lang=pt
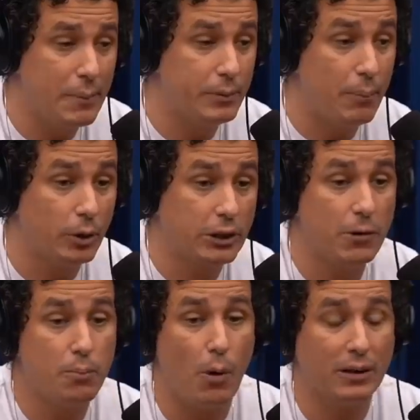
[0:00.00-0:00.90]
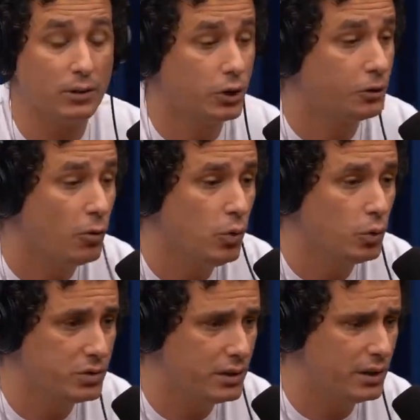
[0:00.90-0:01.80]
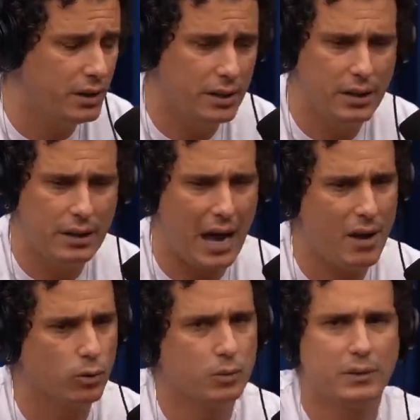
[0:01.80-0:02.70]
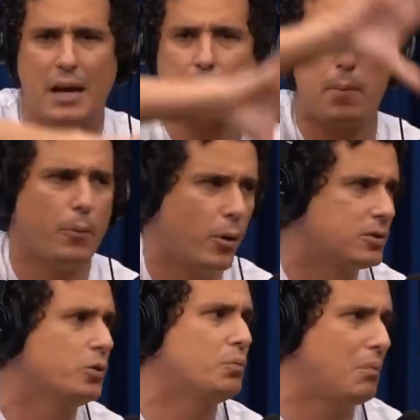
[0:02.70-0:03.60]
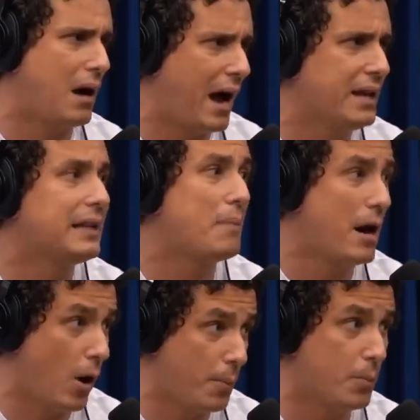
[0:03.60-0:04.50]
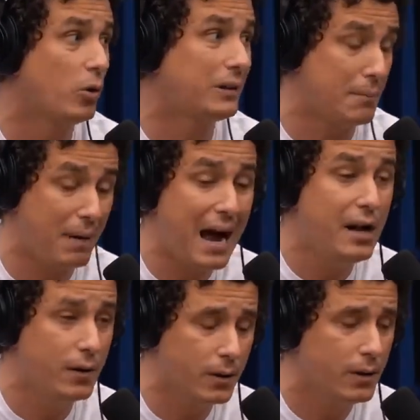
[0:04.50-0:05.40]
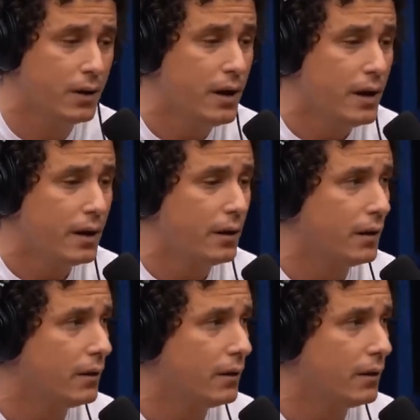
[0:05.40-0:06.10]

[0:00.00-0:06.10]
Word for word: depois que eu vou pro Porta dos Fundos e, e, e aí eu ganho uma proporção ainda maior é. pro meu trabalho... Aí, aí que